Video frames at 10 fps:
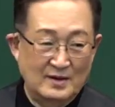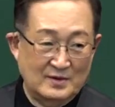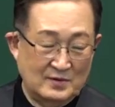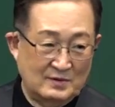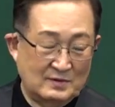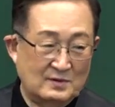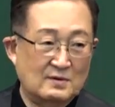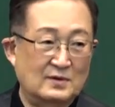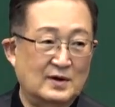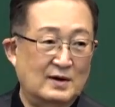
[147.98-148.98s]
그리고
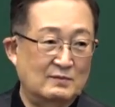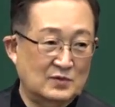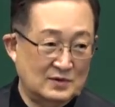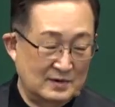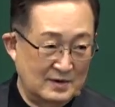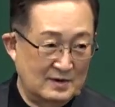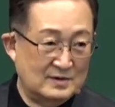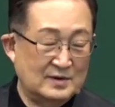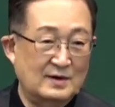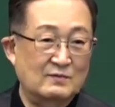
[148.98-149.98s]
또고다음 토요일,
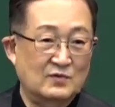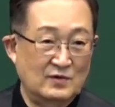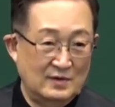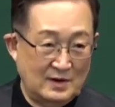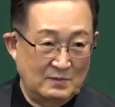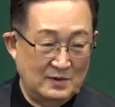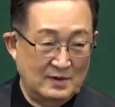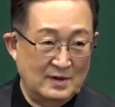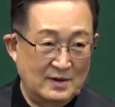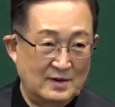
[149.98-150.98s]
고다음 주일
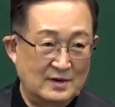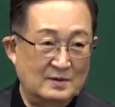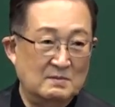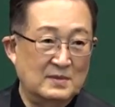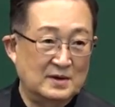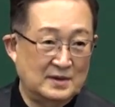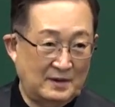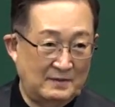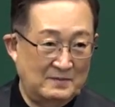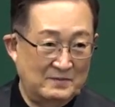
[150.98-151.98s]
하면 연말이 돼요.